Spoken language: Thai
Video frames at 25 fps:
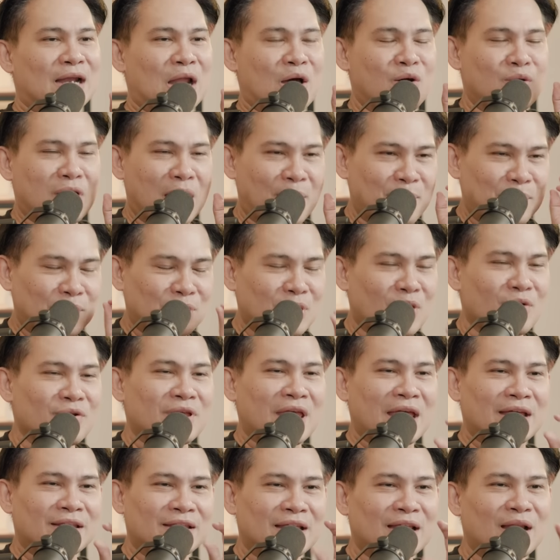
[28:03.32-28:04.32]
แล้ว Capital
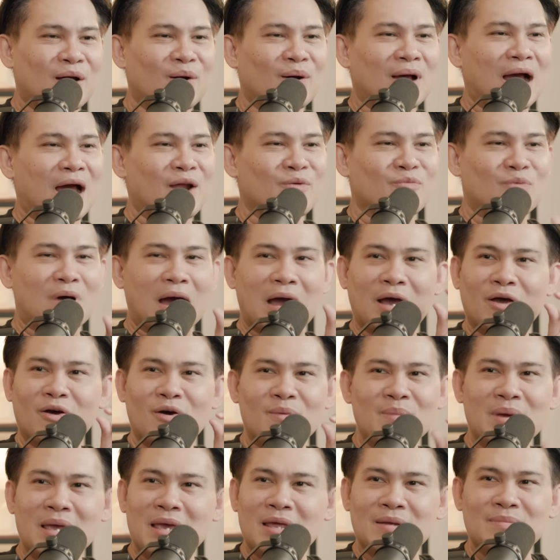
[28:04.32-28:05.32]
Gain ที่เราคาดหวังก็
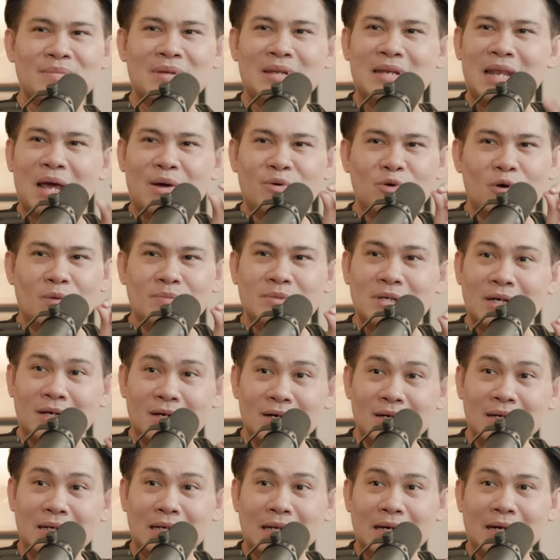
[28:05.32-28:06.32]
ไม่เห็นมีแนวโน้มจะ
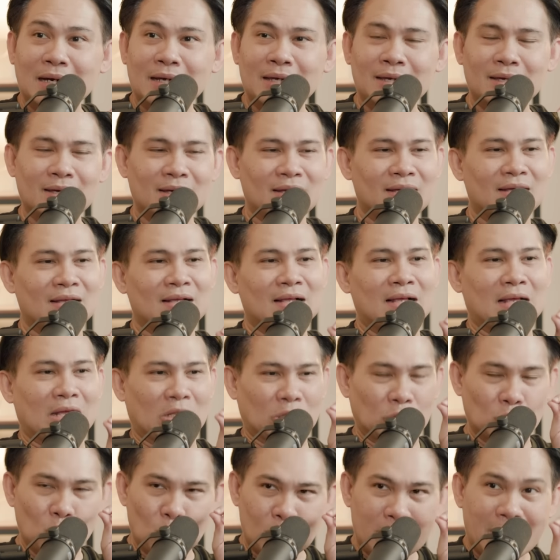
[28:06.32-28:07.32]
ขึ้นเลย
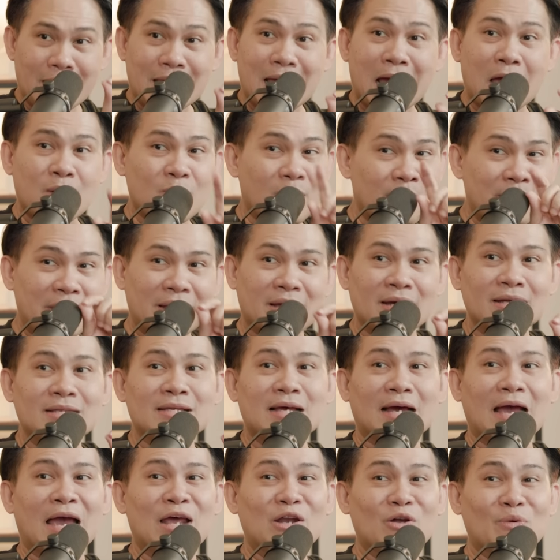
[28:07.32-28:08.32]
ดูง่ายๆว่าไม่ขึ้น
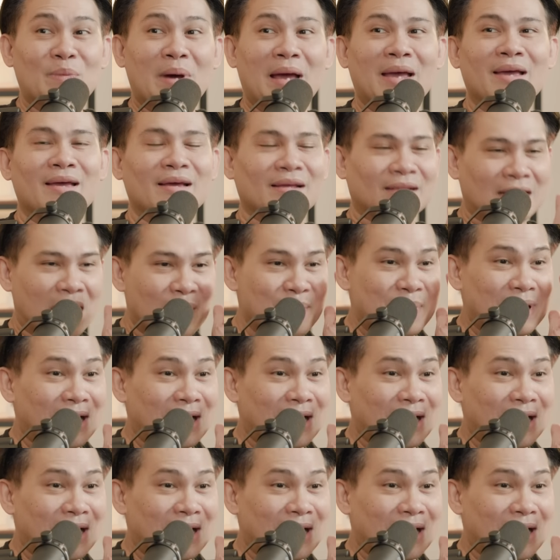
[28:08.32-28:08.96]
ยังไงรู้ไหมถ้า